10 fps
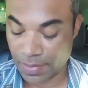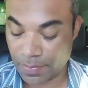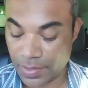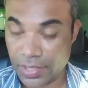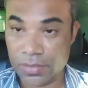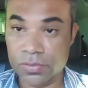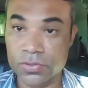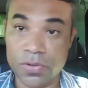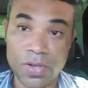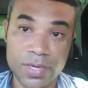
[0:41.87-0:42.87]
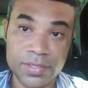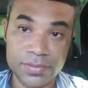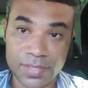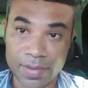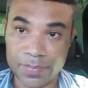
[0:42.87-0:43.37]
apertos ora,
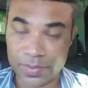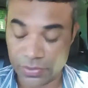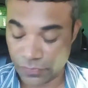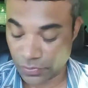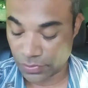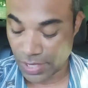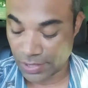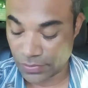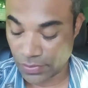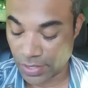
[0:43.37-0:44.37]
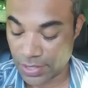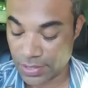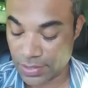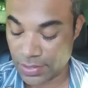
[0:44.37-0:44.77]
tá? dificuldade ora.